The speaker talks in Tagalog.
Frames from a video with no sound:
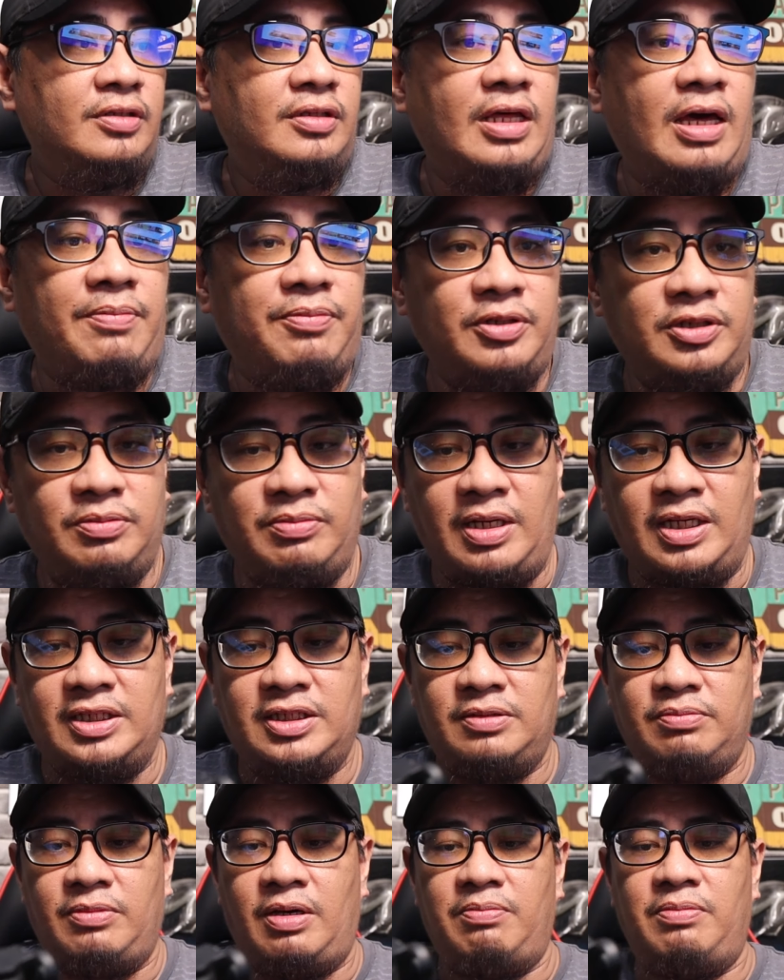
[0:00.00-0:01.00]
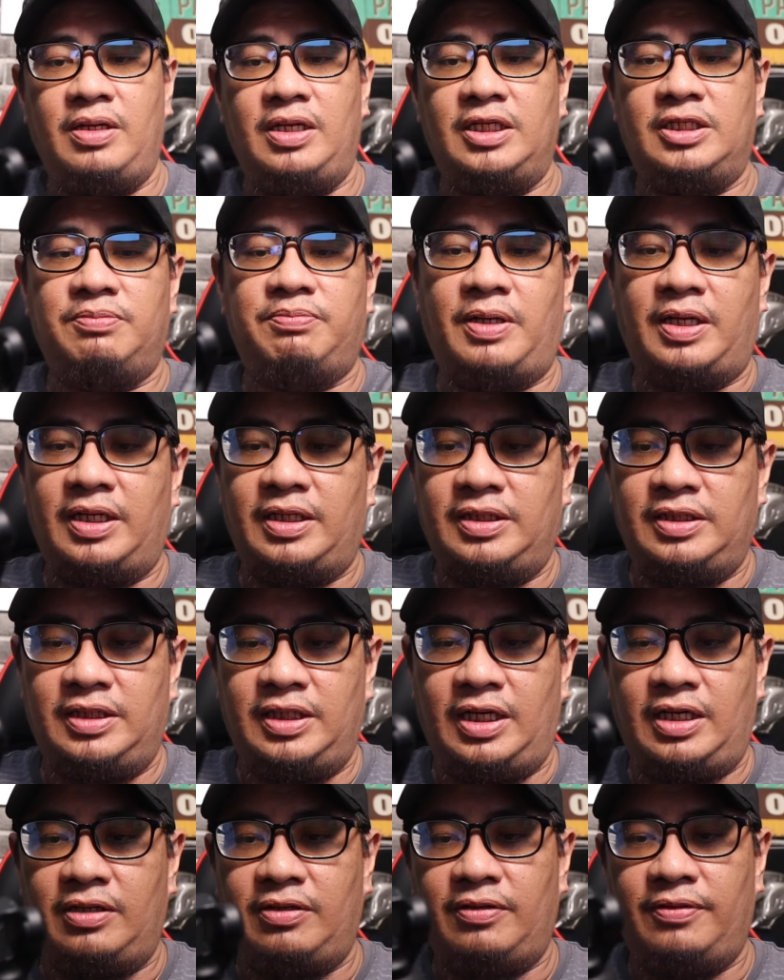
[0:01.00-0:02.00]
Tapos mas mabilis pa rin
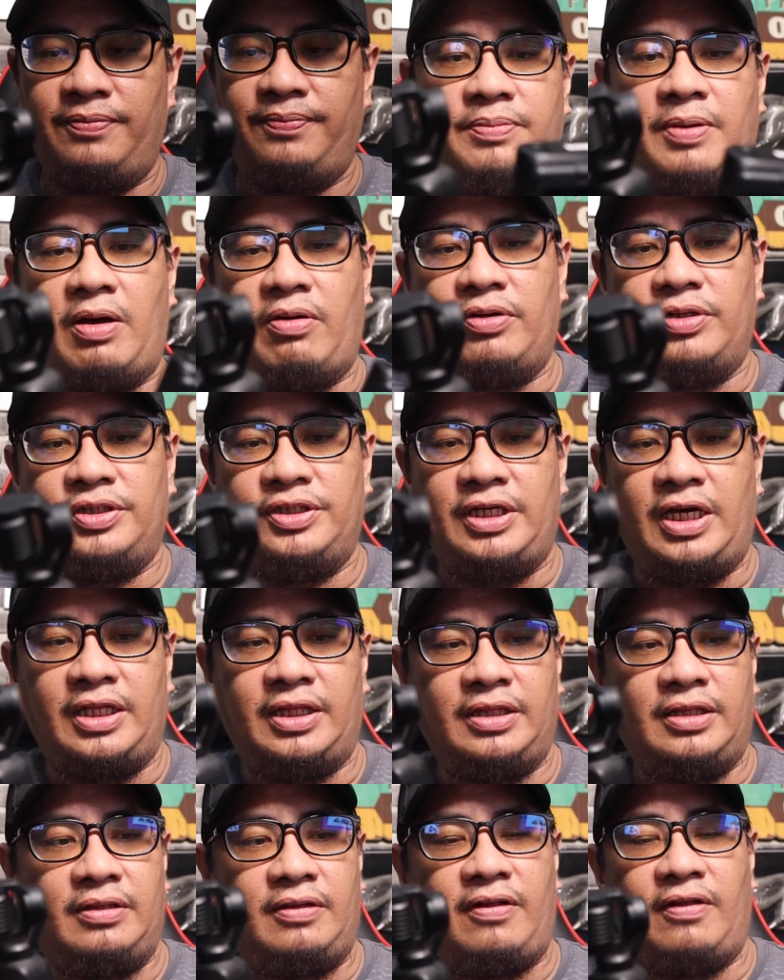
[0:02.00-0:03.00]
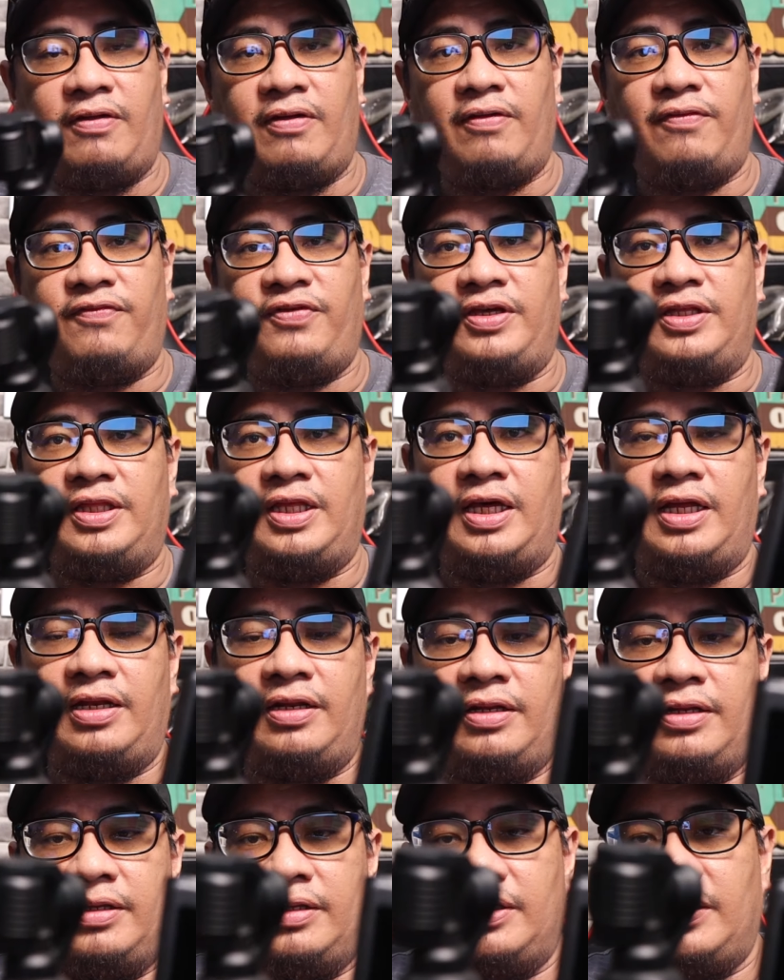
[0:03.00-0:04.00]
si ano Power Shot V10.
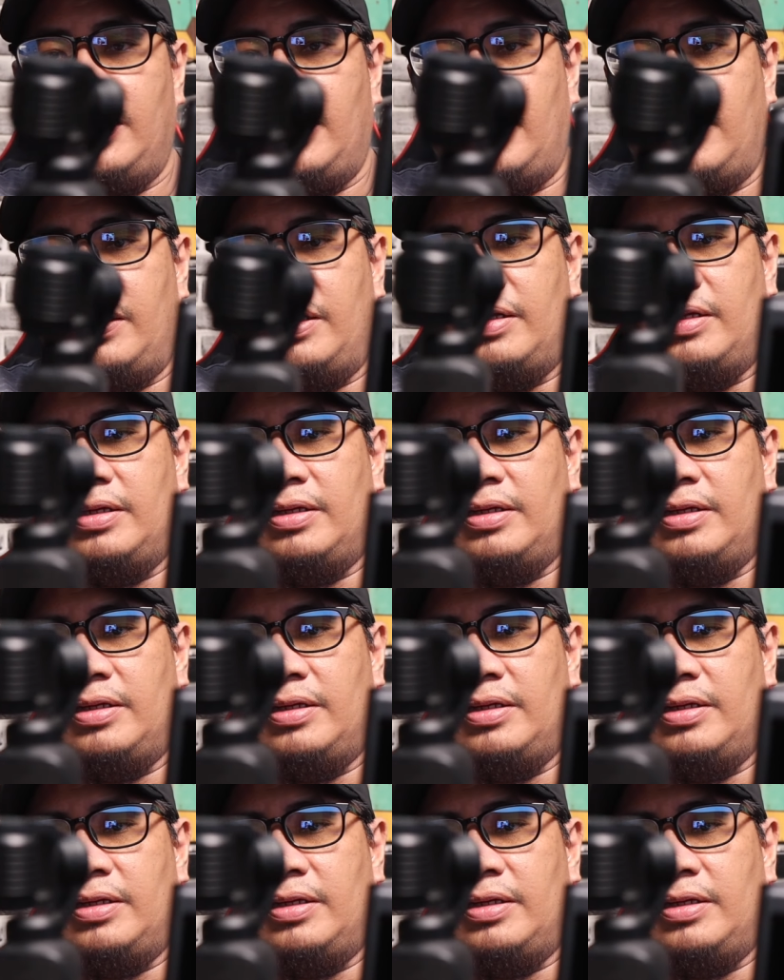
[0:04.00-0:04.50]
Yan.